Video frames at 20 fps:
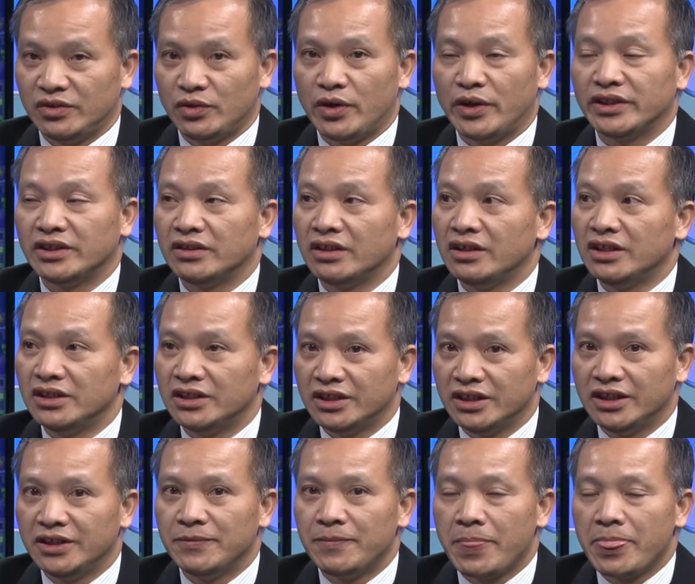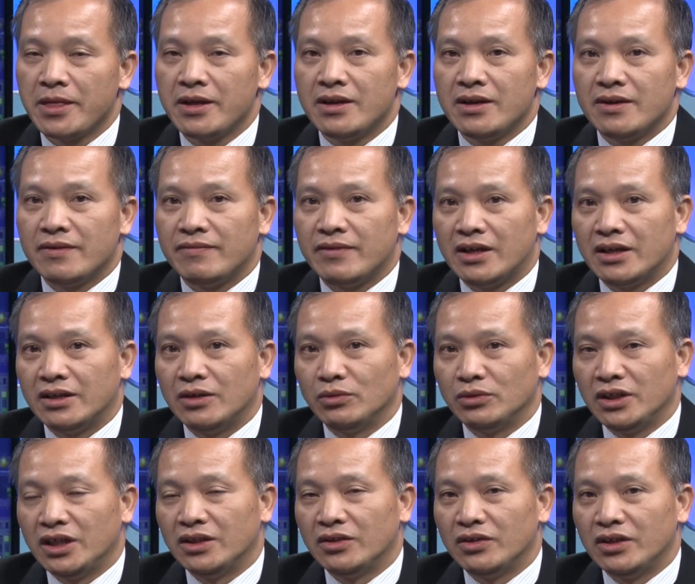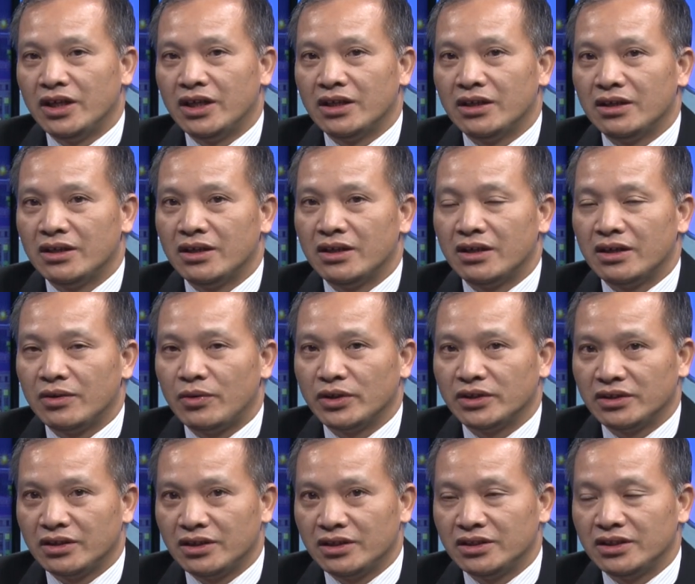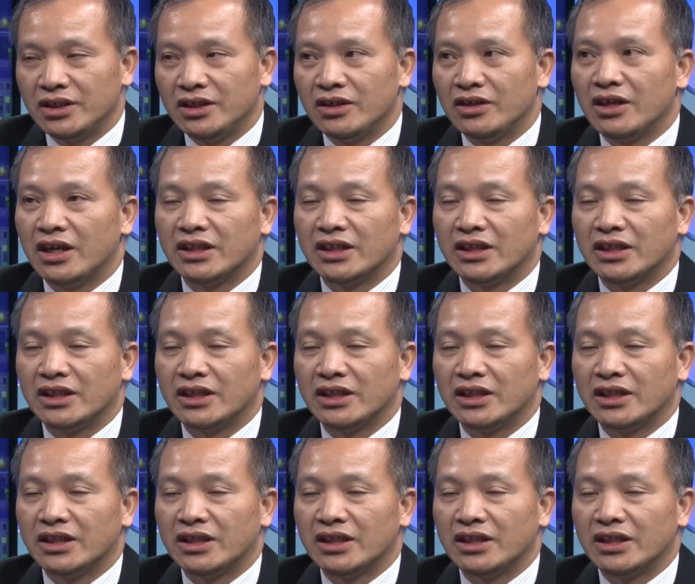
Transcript: Washington DC và lần đầu tiên tôi đến Washington DC đó là